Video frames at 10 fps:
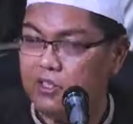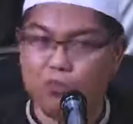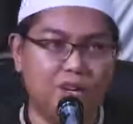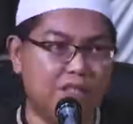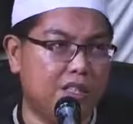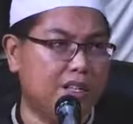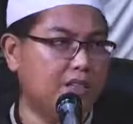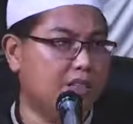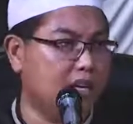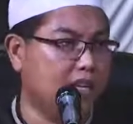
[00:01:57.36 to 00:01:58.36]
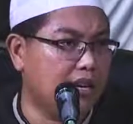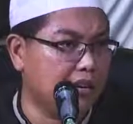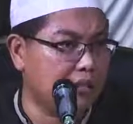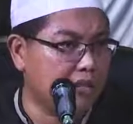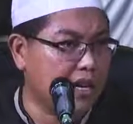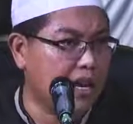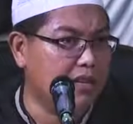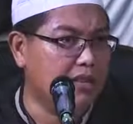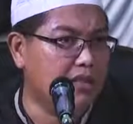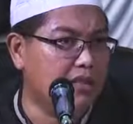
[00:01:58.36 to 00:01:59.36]
Ketemu istri tidak ada
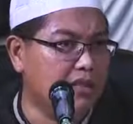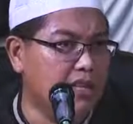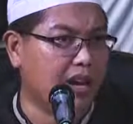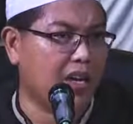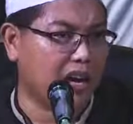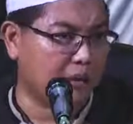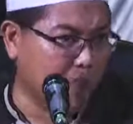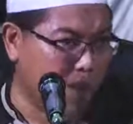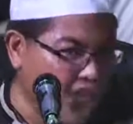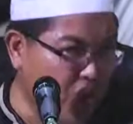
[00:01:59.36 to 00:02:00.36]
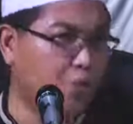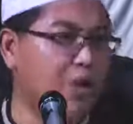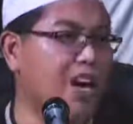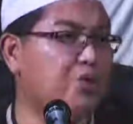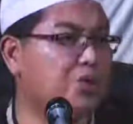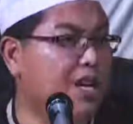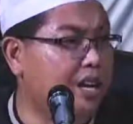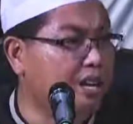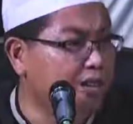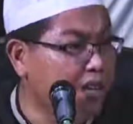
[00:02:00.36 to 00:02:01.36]
kemesraan, seakan-akan beban hidup yang harus
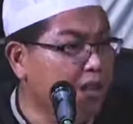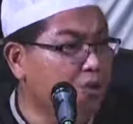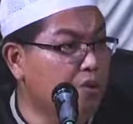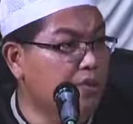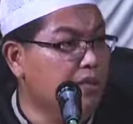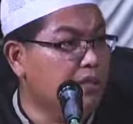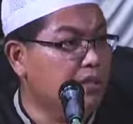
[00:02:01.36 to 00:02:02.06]
dia tanggung.